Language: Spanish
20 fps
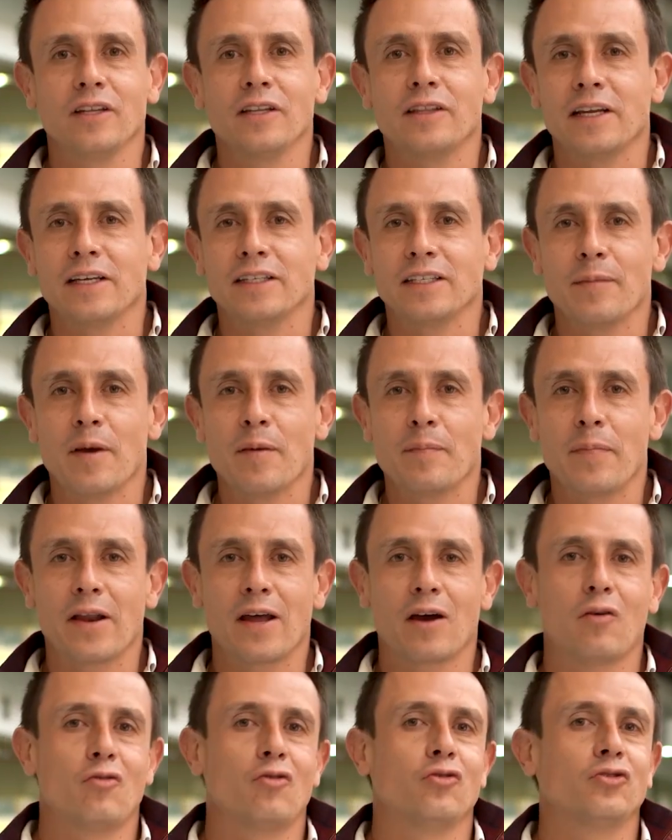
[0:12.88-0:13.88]
de 3M
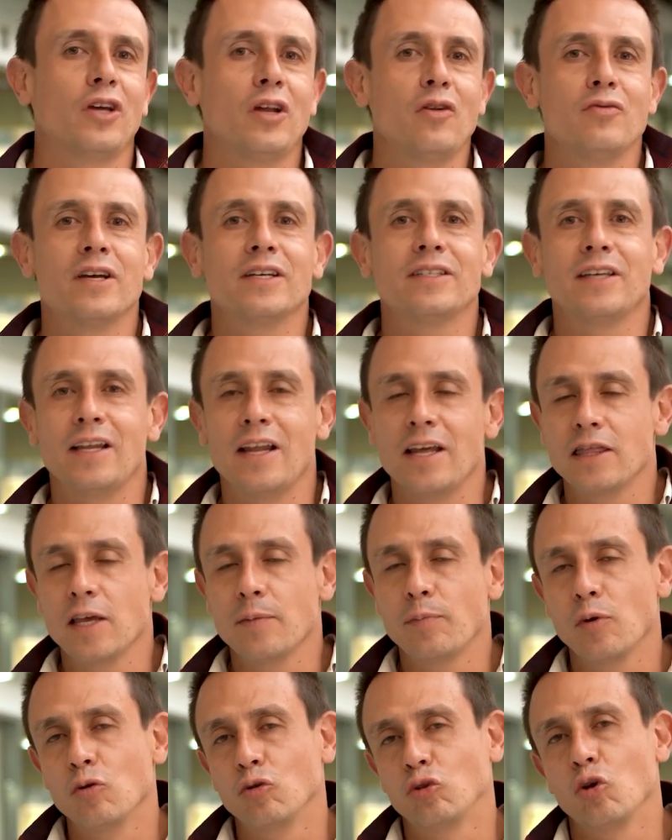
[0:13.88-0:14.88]
para conocer un
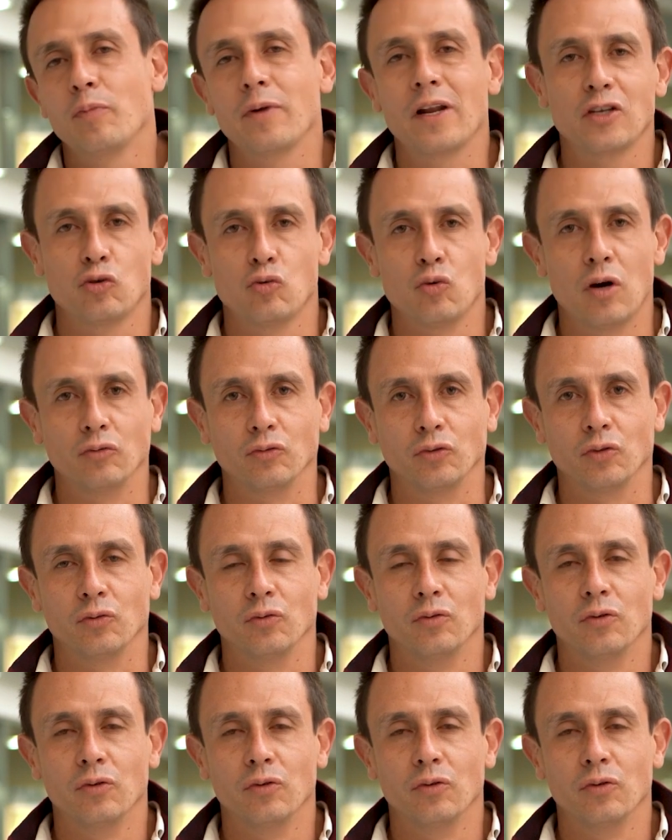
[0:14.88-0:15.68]
excelente producto para su auto,